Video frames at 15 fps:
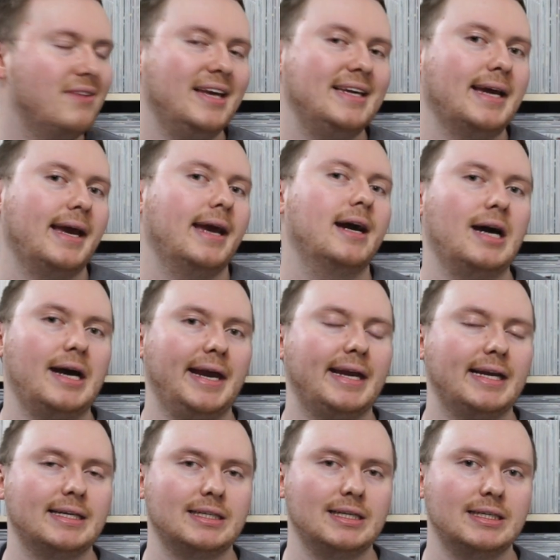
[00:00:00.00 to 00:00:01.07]
welcher er
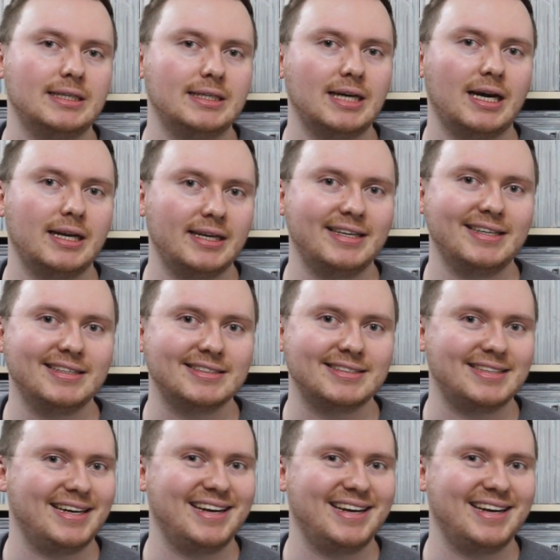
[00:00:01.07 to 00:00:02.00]
eigentlich gar nicht ist,